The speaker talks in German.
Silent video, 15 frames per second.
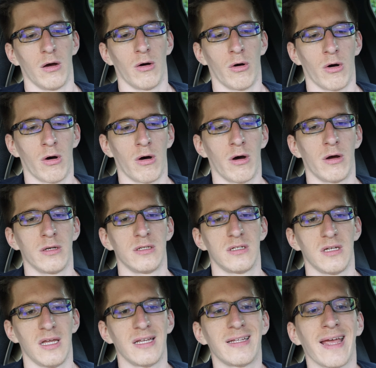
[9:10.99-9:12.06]

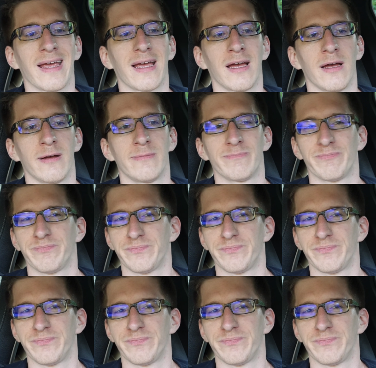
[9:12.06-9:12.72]
Und ich denke,